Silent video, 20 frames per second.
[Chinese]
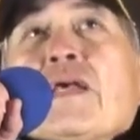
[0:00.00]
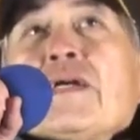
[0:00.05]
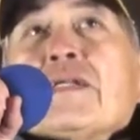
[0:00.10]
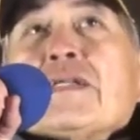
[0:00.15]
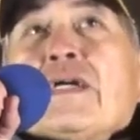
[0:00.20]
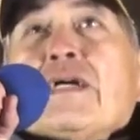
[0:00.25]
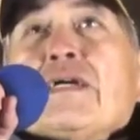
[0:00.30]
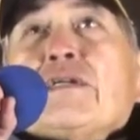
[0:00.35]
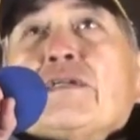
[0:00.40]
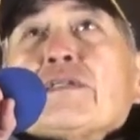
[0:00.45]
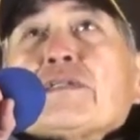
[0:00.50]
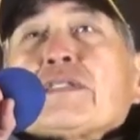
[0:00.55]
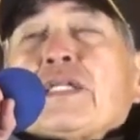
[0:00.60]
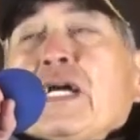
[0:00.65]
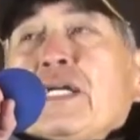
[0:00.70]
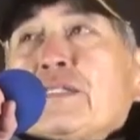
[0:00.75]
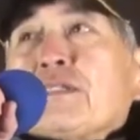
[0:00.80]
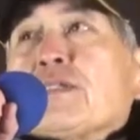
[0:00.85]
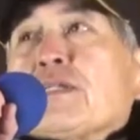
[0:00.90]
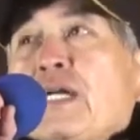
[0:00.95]
然后
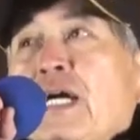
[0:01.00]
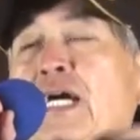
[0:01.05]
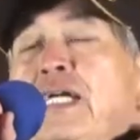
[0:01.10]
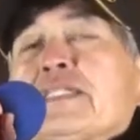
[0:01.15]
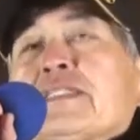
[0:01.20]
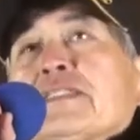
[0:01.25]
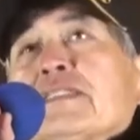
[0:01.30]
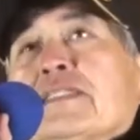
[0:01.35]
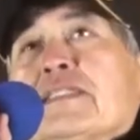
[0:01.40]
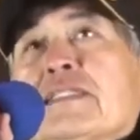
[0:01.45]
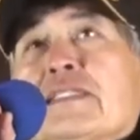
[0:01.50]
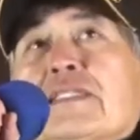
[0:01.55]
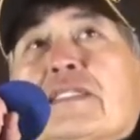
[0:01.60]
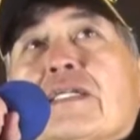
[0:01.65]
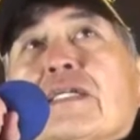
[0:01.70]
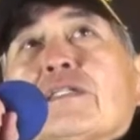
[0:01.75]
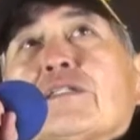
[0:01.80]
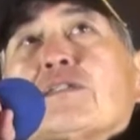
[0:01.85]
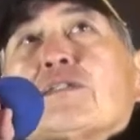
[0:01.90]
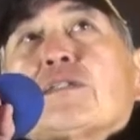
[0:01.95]
他就开始
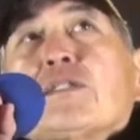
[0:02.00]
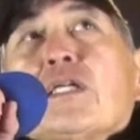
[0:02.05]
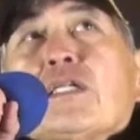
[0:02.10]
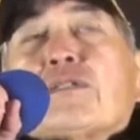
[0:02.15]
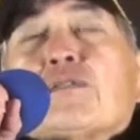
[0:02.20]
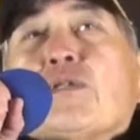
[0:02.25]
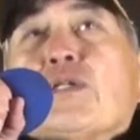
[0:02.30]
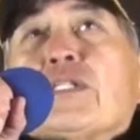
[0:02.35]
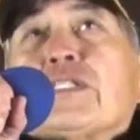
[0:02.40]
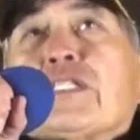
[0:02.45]
做